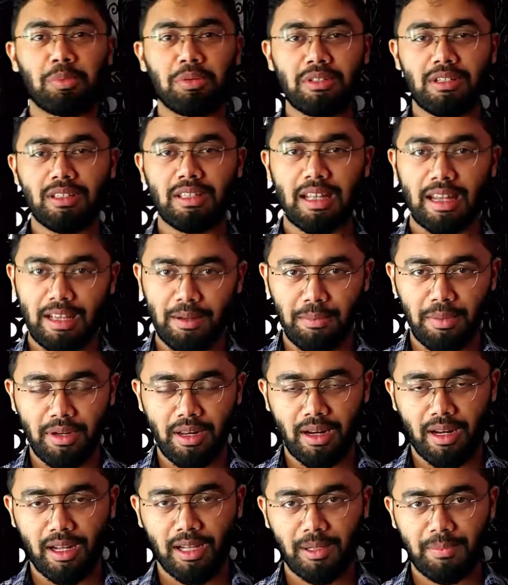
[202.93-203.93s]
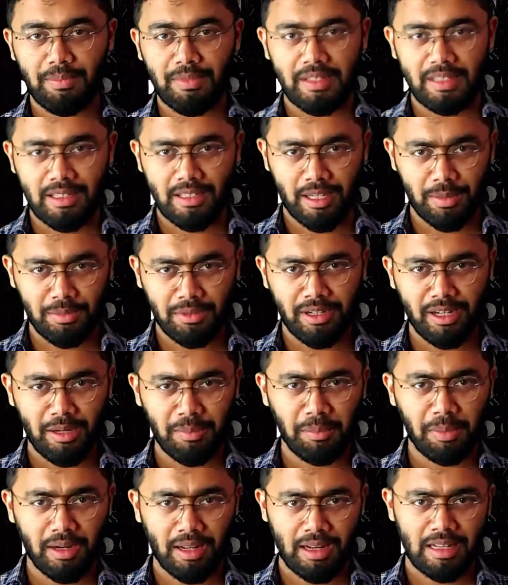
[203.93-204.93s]
பிடிச்சிருந்தால் லைக் பண்ணிடுங்க சப்ஸ்கிரைப்
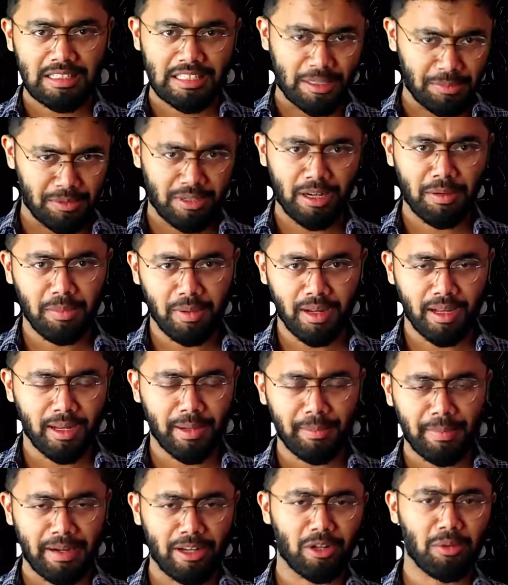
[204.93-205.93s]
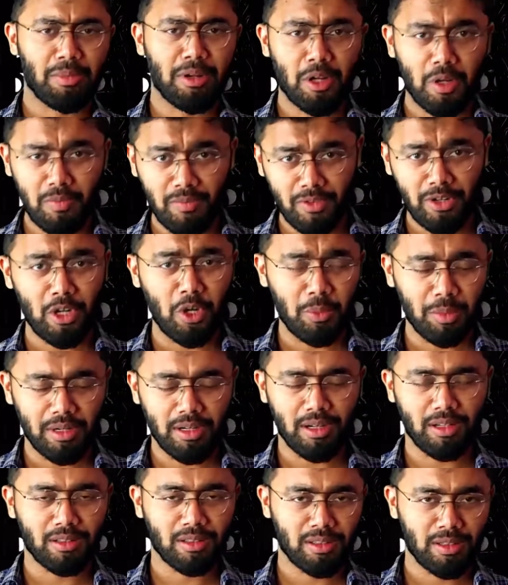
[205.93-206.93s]
பண்ணலாம் சப்ஸ்கிரைப் பண்ணுங்கள் எனக்கு மேலும் வீடியோ
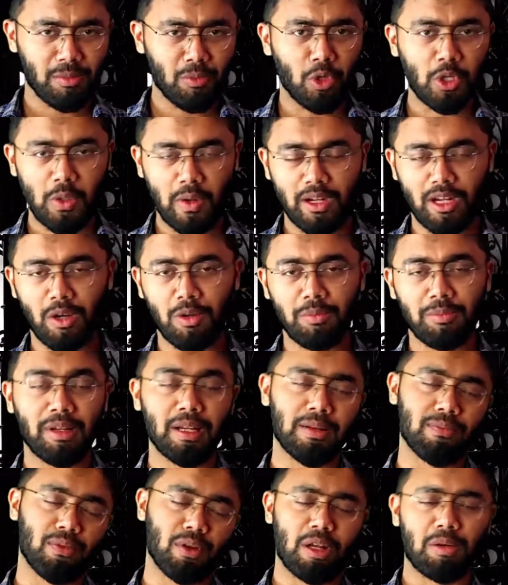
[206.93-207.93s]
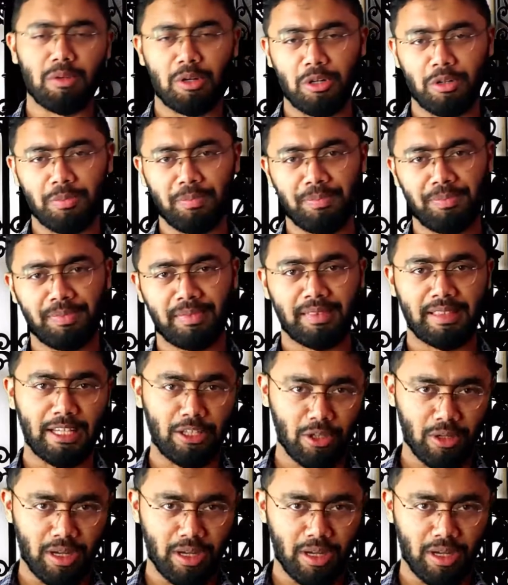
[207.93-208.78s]
பண்ணுறதுக்கு மோட்டிவேட்டாகவும் ஹெல்ப்ஃபுல்லாகவும் இருக்கும் தேங்க்யூ